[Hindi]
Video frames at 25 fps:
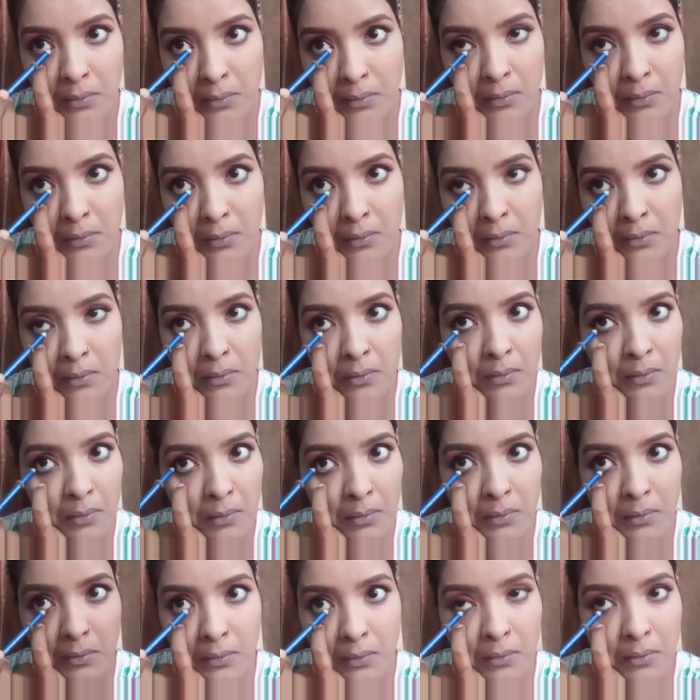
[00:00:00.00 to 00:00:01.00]
आइस में
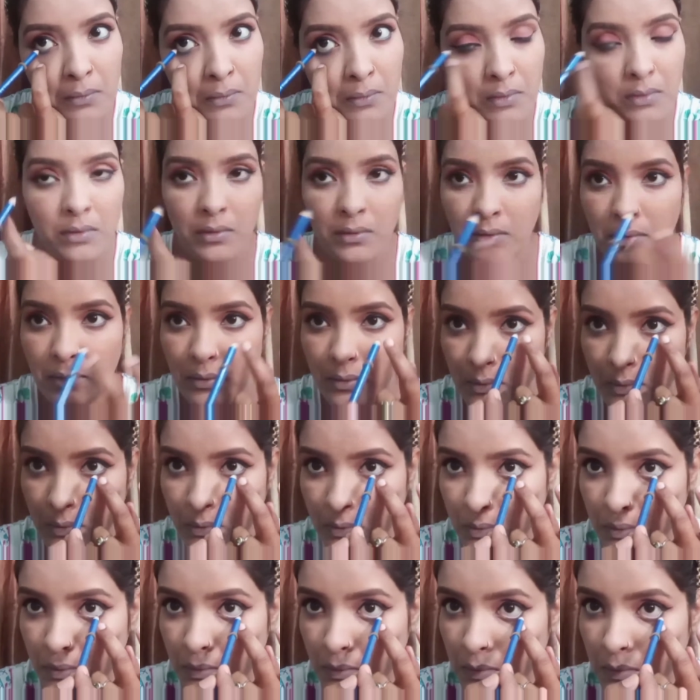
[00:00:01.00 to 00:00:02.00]
वाटर लाइन में मर्ज कर
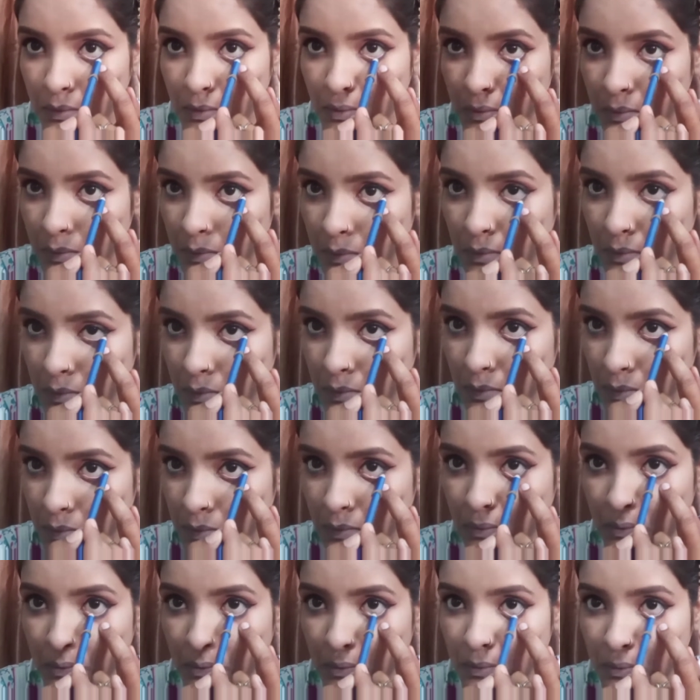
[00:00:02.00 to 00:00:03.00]
लूँगी गाइस ये
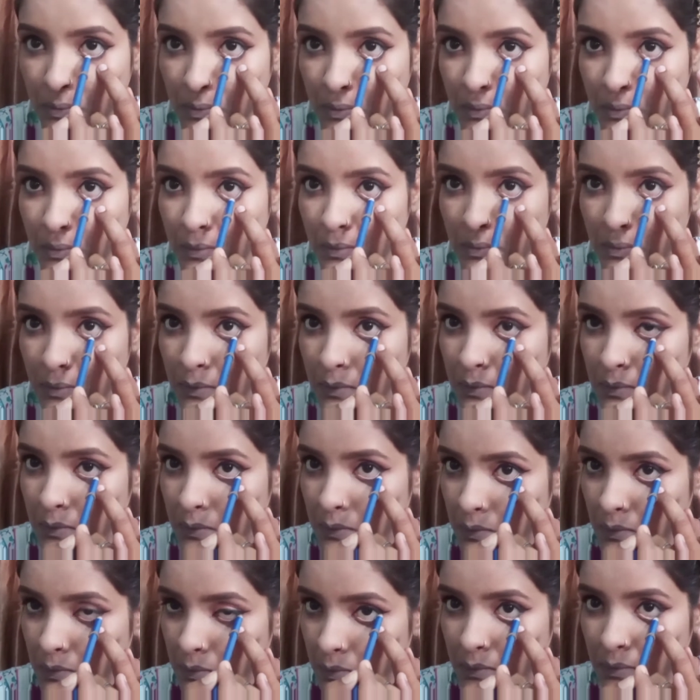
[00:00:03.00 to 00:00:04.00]
देखो
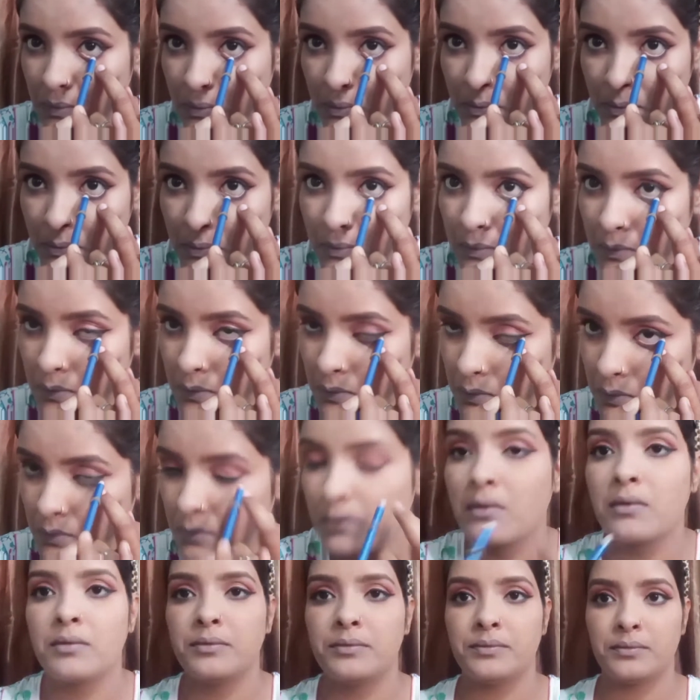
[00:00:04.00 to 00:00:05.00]
इस तरीके से